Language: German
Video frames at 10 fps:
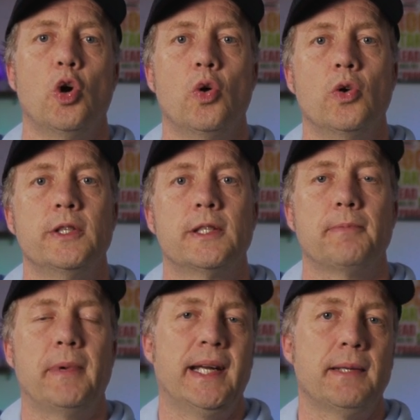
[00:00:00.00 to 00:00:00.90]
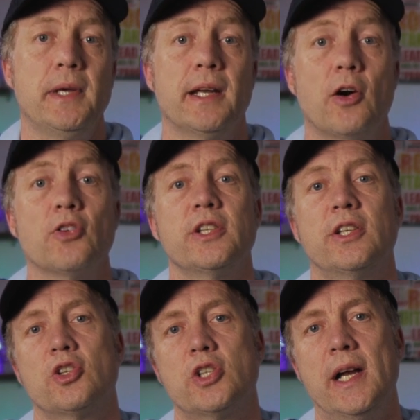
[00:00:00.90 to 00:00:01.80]
Und man hatte mir in
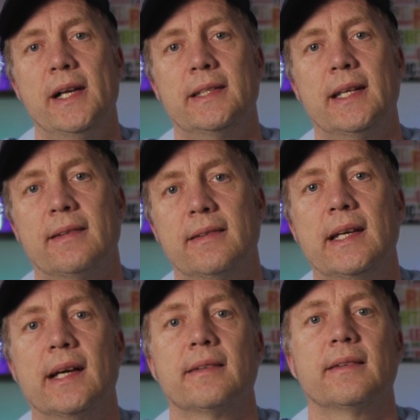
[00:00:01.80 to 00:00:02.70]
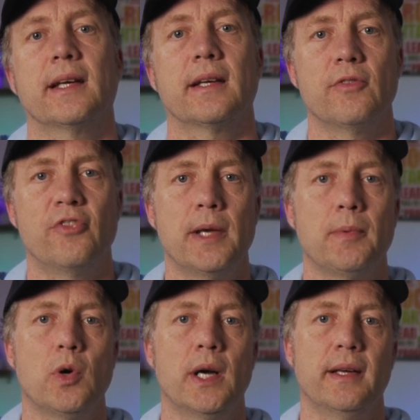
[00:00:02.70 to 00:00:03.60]
Aussicht gestellt, dass die ganze Sache im
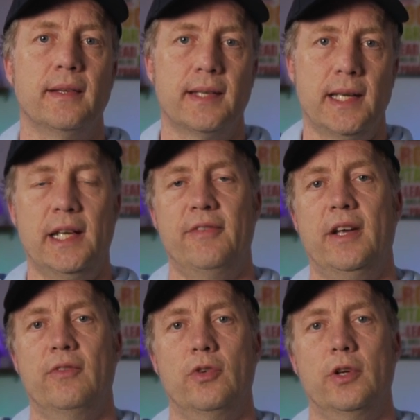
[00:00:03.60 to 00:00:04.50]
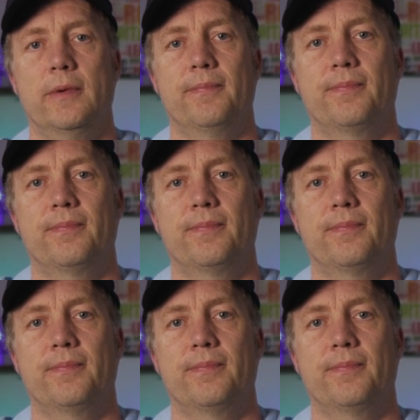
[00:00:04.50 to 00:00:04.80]
Februar installiert werden würde.